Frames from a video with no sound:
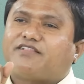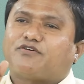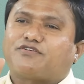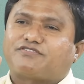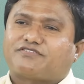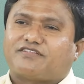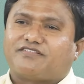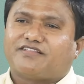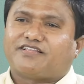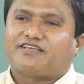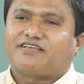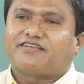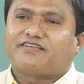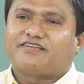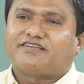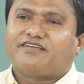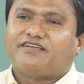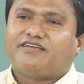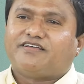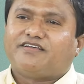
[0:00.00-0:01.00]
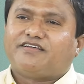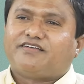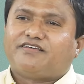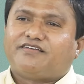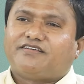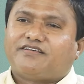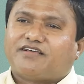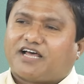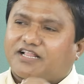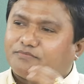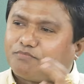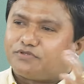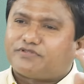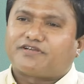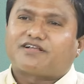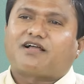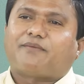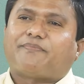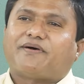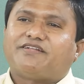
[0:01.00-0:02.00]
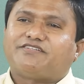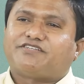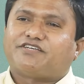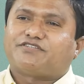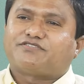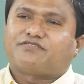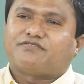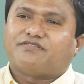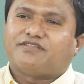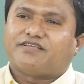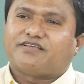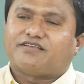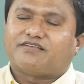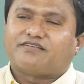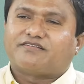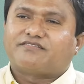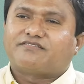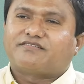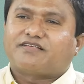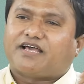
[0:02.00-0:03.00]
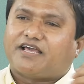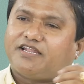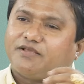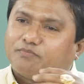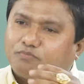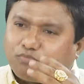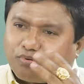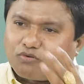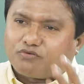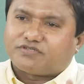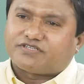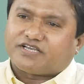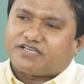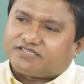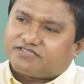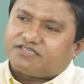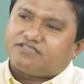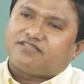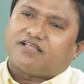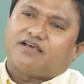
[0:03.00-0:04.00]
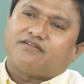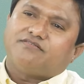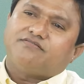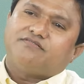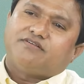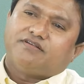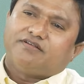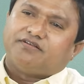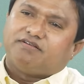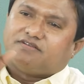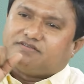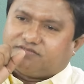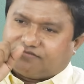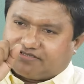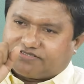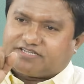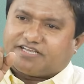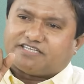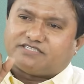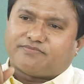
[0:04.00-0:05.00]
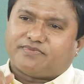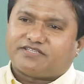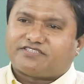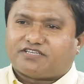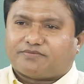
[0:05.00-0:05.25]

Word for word: అది వస్తుంది అద్భుతంగా పనిచేస్తుంది అని ప్రూవ్ చేసి తను స్టేజ్ మీద